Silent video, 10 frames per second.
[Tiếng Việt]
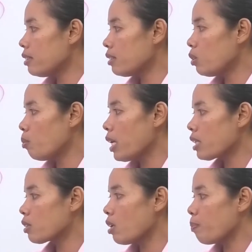tụi bây
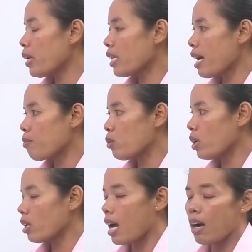score Việt Nam
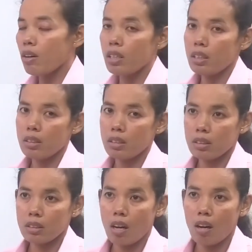môi cả đôi
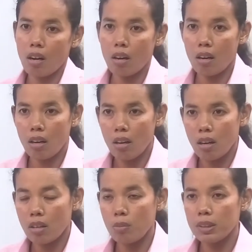cò
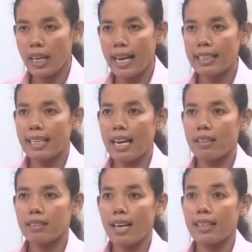con cha ai
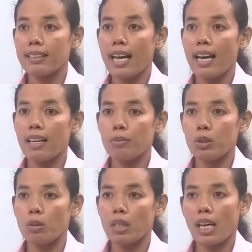cắt cào của
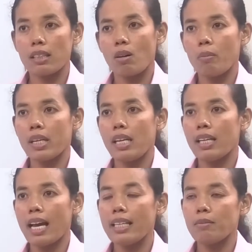nhung cái nào thọ riêng
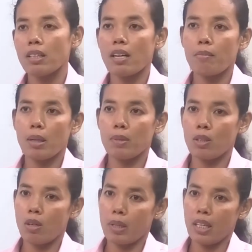đấy nhung cái nào mình
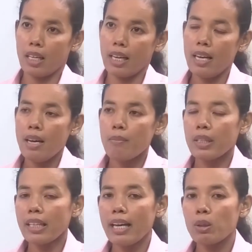thọ riêng á bàn
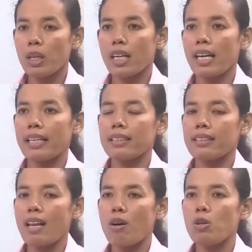tay còn là cắt
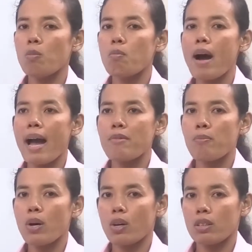đòi lụm bạ bầm
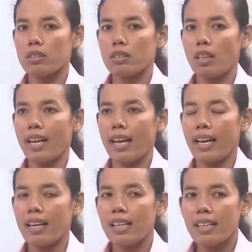phật cái này
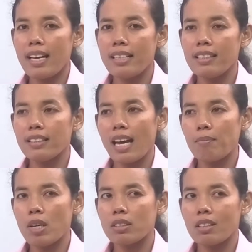để dương cắt
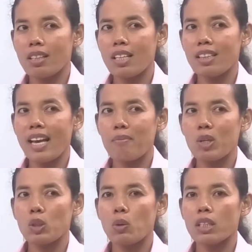bọt sản thị tiền mình
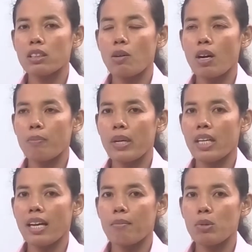toàn score Việt
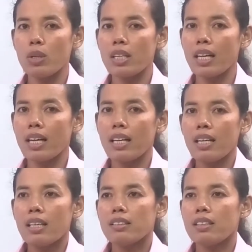Nam muối nè
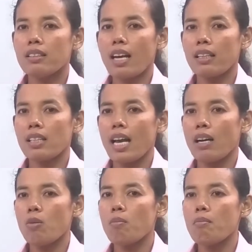dương cắt
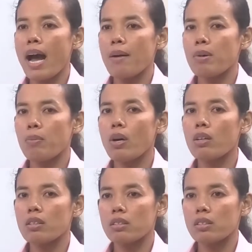tiền lụm bạ bầm
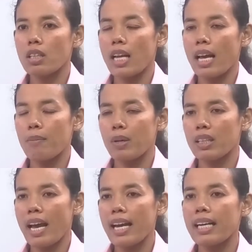phật cái này bàn
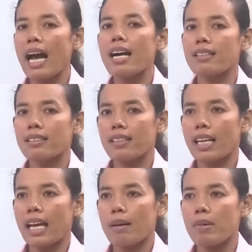tay cào
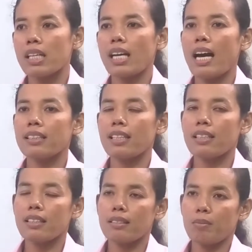cái này
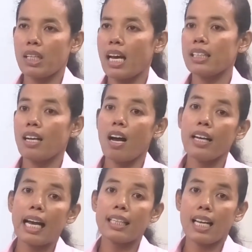mình cào từng hay
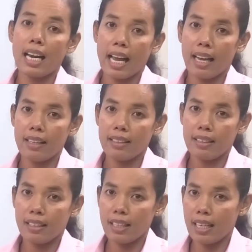cào khá là
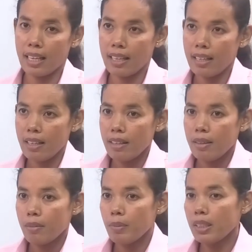cái này
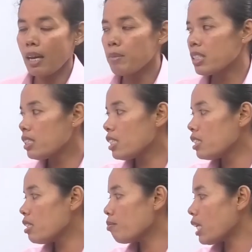bàn tay bữa sinh gì
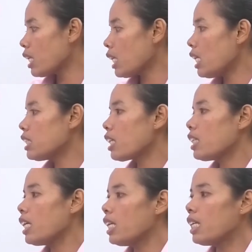dương mình riêng sản
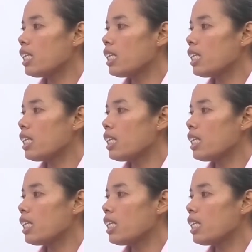thị